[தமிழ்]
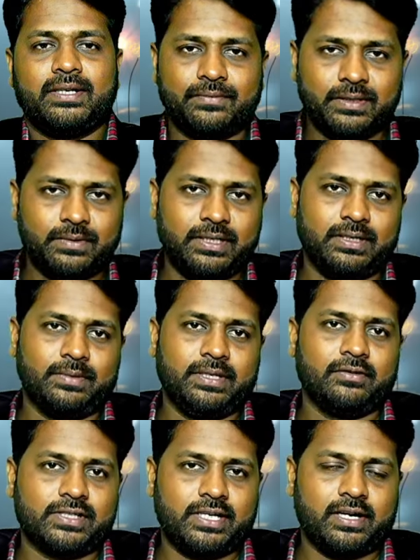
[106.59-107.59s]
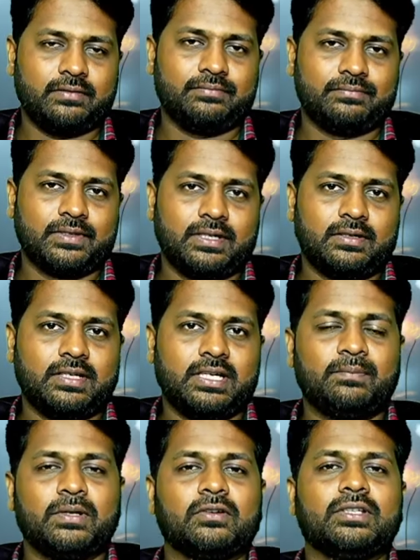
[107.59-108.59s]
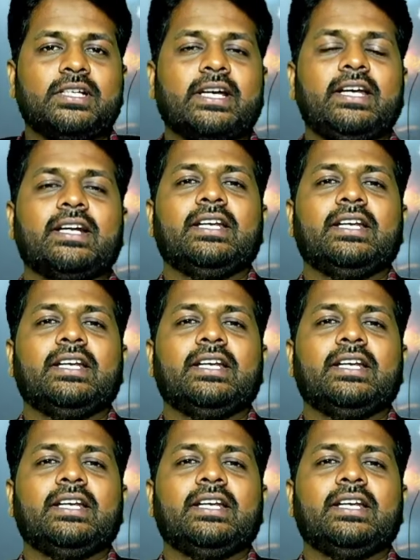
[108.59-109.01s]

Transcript: இப்படி இப்படி இப்படி வச்சுருக்கிறது ஹிப்பில் வந்து